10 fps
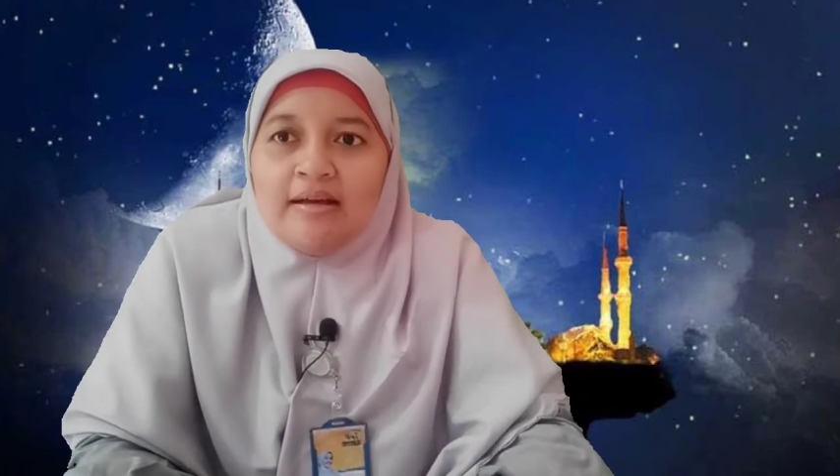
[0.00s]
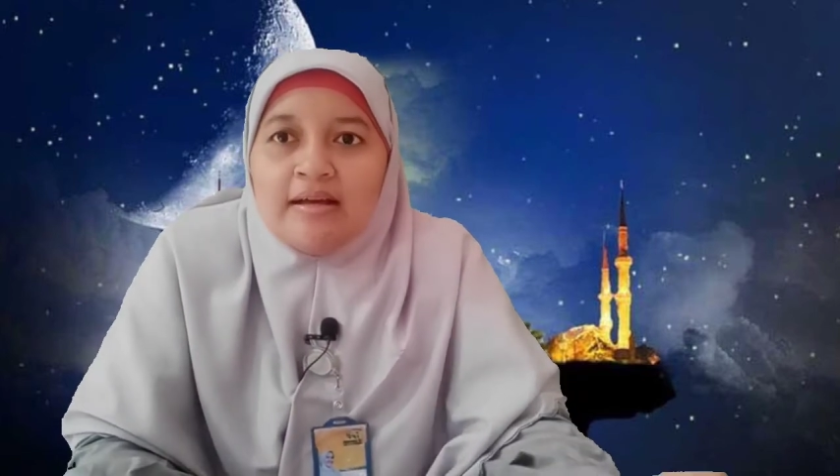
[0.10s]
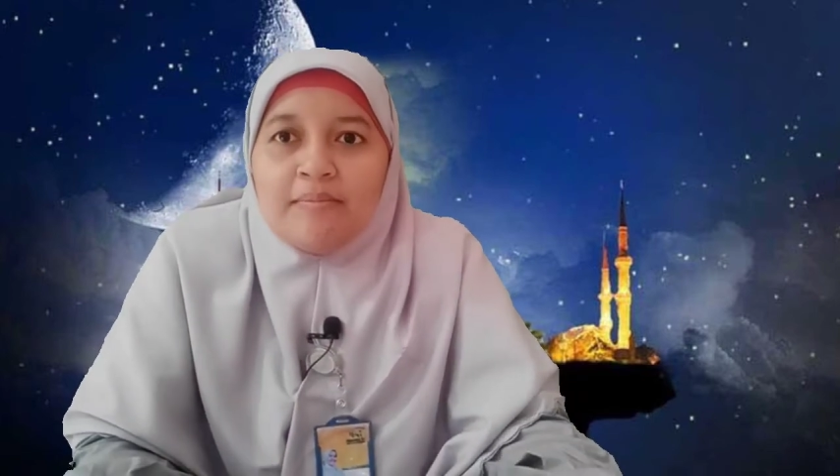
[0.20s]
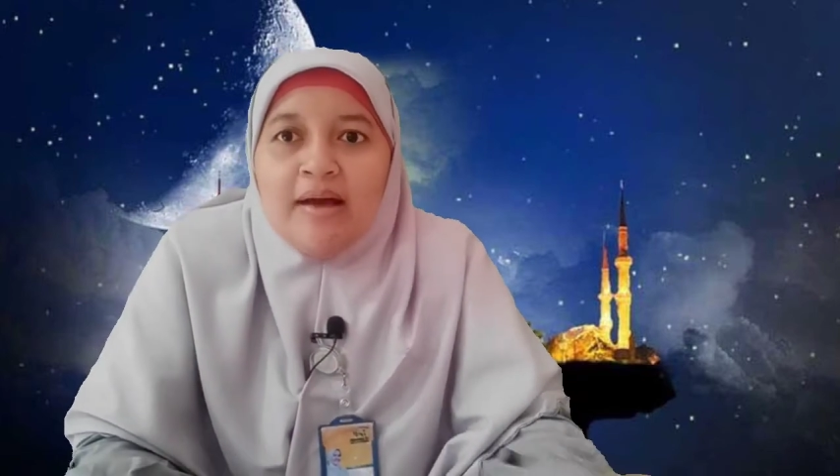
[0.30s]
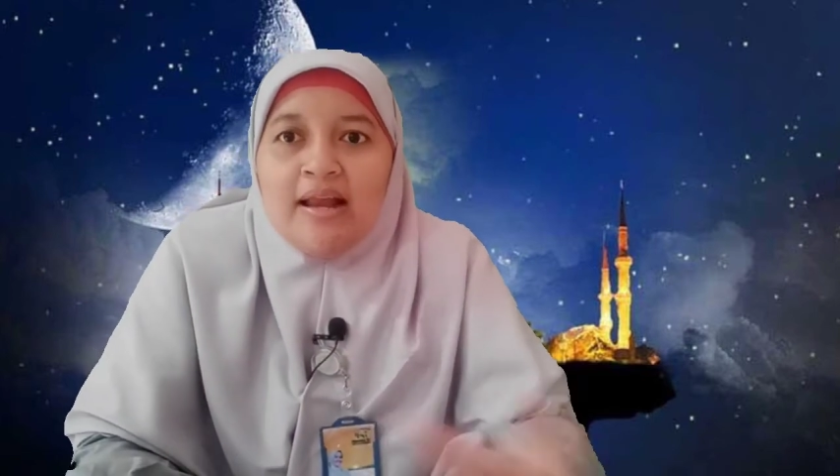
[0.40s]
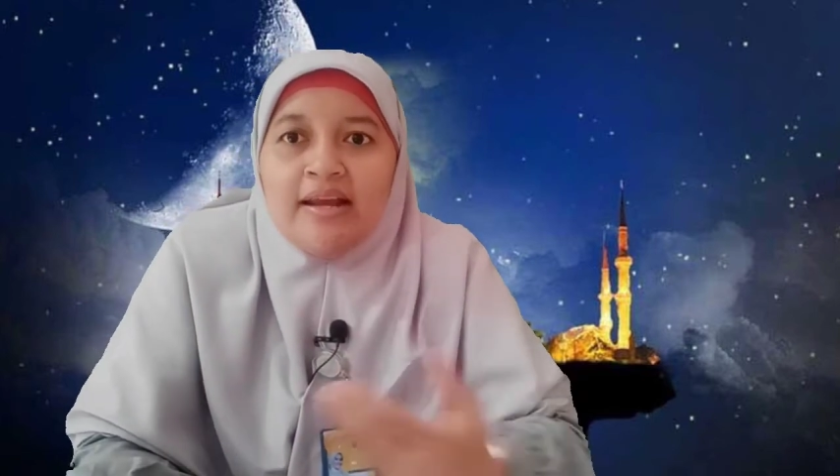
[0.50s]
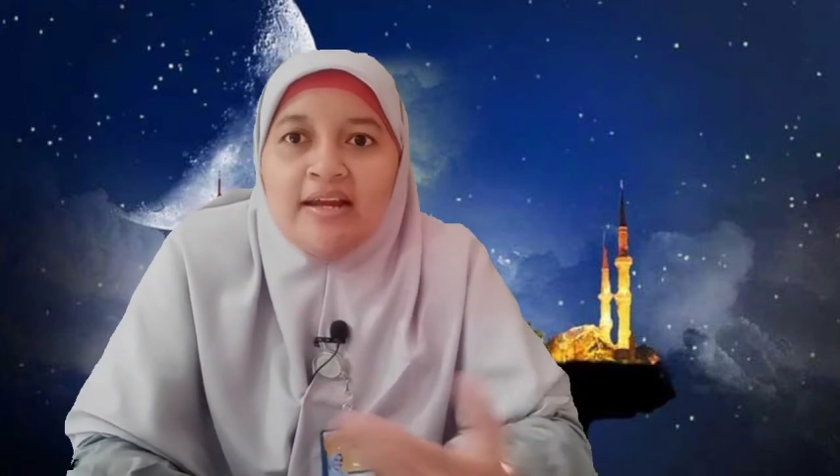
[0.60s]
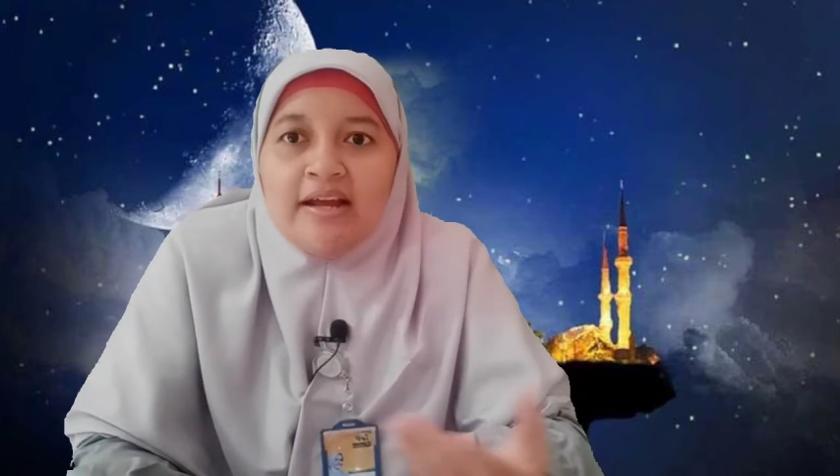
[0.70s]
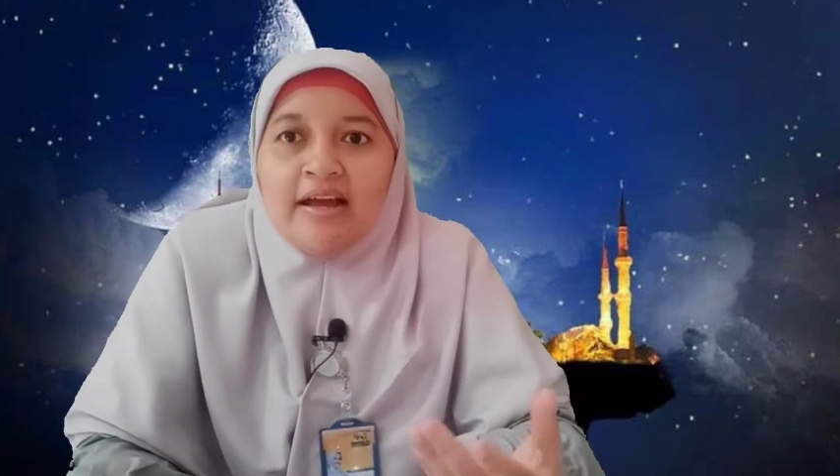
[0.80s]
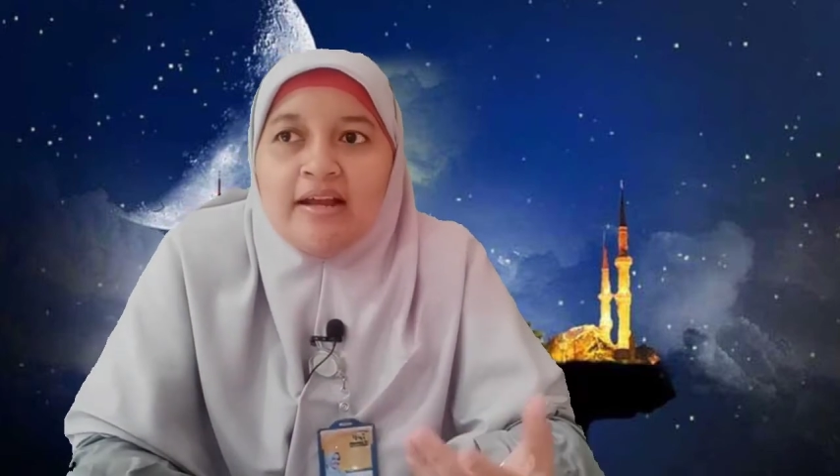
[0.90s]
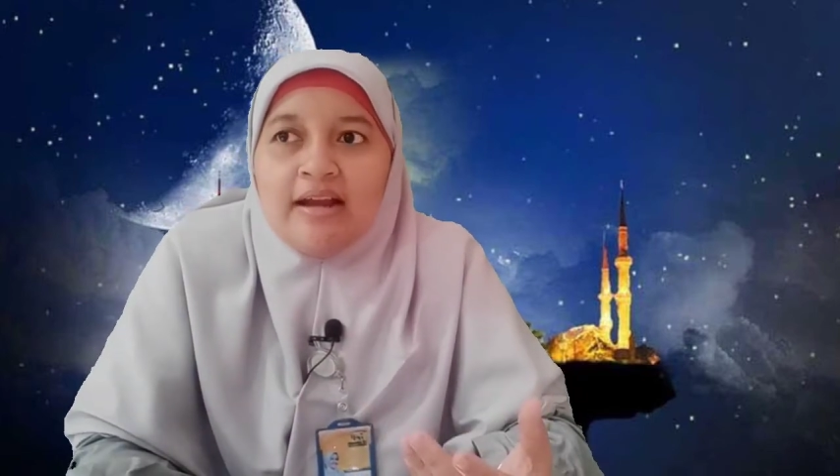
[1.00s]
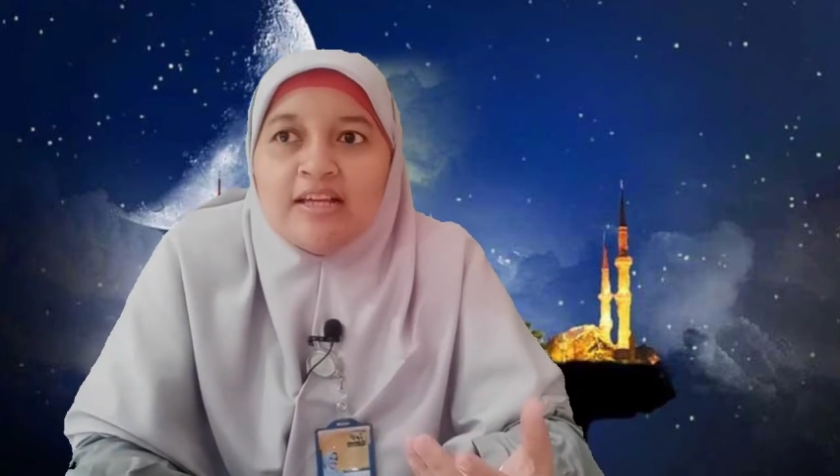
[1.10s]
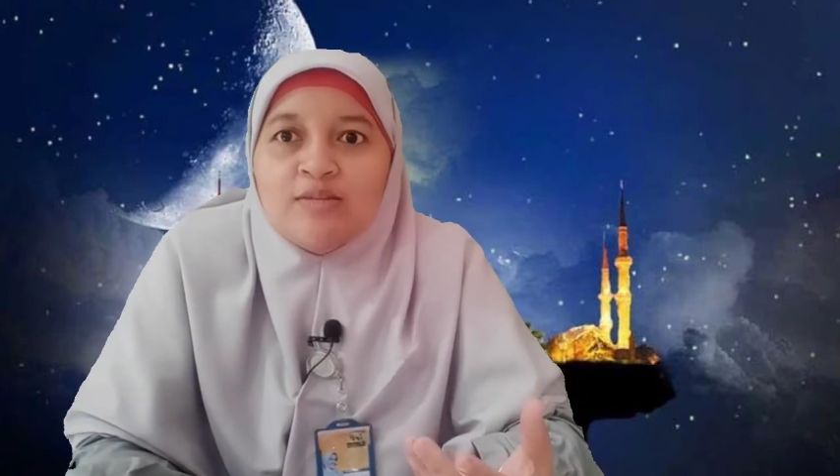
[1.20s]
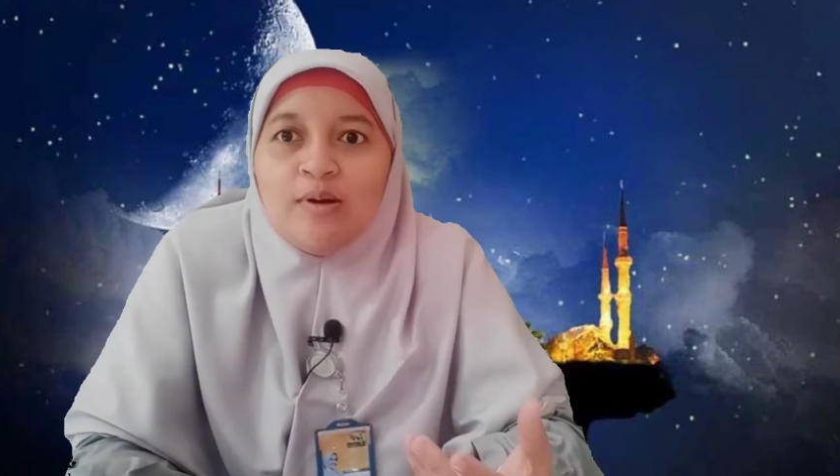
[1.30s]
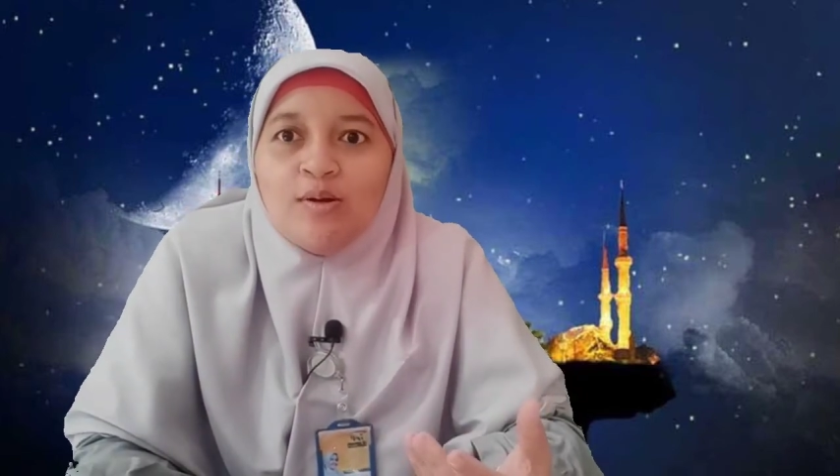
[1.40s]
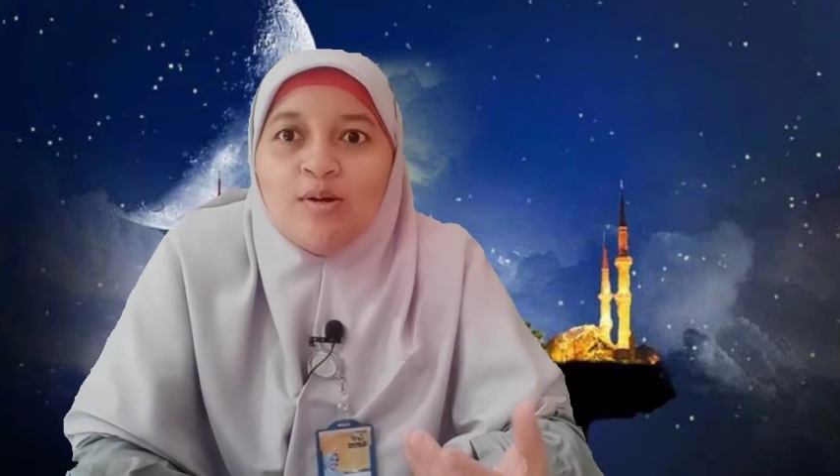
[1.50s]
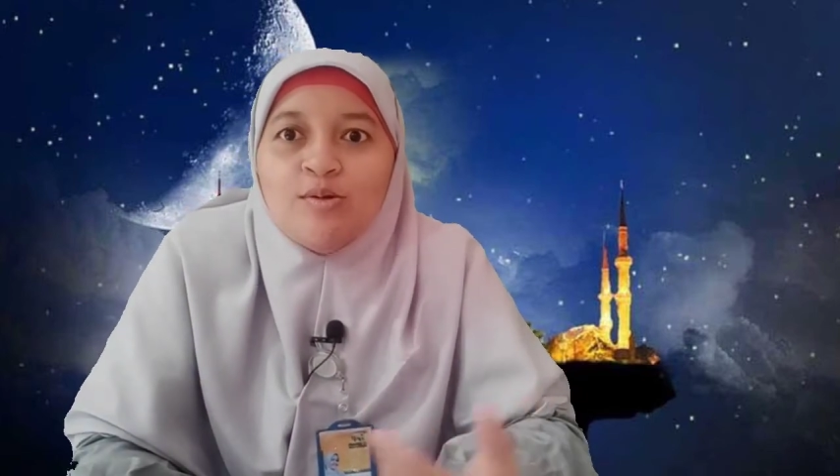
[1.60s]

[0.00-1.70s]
kembali dengan Asmaul